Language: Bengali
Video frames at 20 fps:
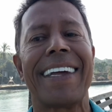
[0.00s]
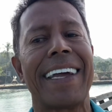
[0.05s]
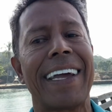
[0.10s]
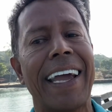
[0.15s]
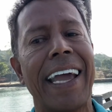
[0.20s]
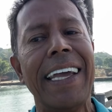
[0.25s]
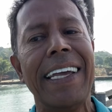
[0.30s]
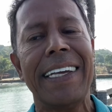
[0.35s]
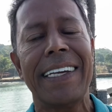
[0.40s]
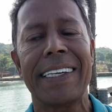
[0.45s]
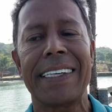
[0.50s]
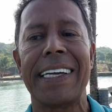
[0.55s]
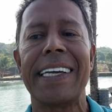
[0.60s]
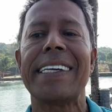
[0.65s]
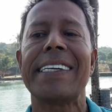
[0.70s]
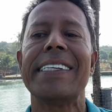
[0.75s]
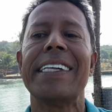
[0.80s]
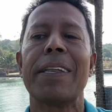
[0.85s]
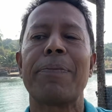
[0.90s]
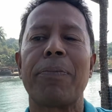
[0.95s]
এই
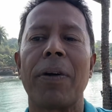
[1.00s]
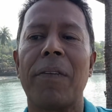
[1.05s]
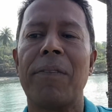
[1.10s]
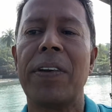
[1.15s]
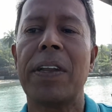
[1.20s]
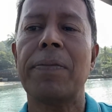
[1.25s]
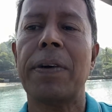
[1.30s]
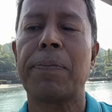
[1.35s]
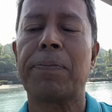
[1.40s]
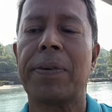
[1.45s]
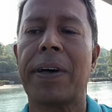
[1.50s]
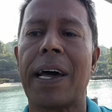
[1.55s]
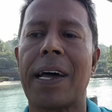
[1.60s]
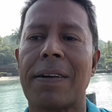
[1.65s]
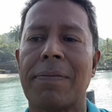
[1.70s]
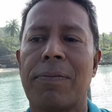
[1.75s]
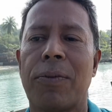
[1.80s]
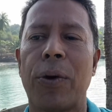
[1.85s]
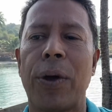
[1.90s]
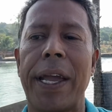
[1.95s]
কিডনির প্রবলেম আপনার
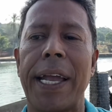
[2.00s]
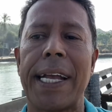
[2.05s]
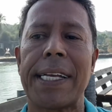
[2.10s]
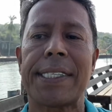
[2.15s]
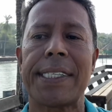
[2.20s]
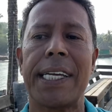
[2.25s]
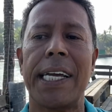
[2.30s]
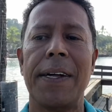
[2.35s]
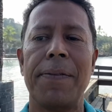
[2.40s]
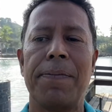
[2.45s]
আরম্ভ হয়ে গেছে